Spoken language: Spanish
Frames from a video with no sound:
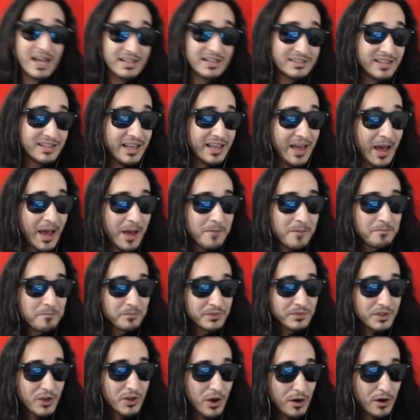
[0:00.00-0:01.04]
sea,
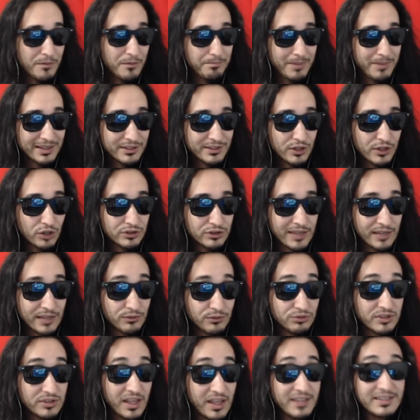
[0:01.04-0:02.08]
compatriotas.
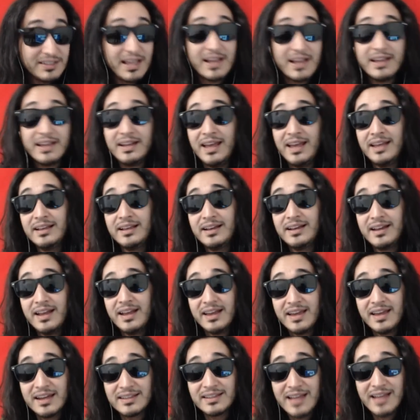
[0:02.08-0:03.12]
¿Ustedes qué creen? ¿Creen
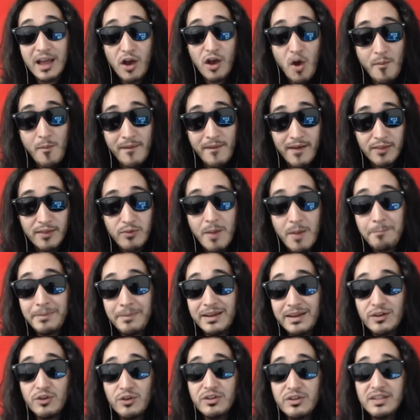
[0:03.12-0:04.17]
que Hernán Gómez es buen
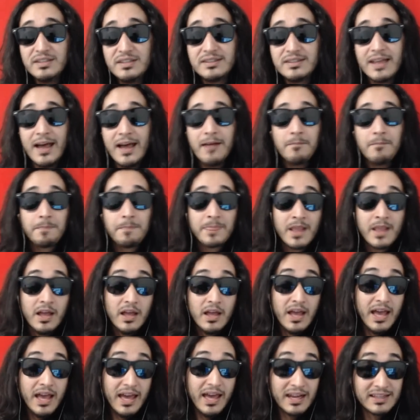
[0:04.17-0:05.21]
periodista?
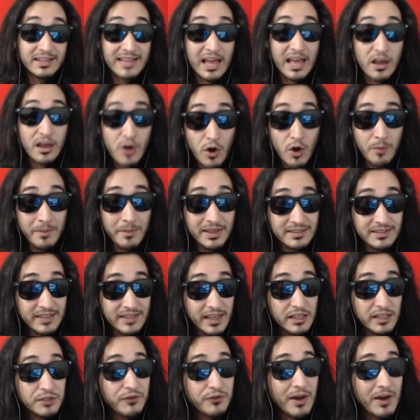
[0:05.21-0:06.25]
Hernán Gómez
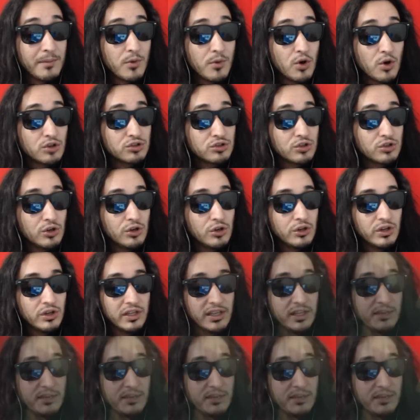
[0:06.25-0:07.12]
es famoso y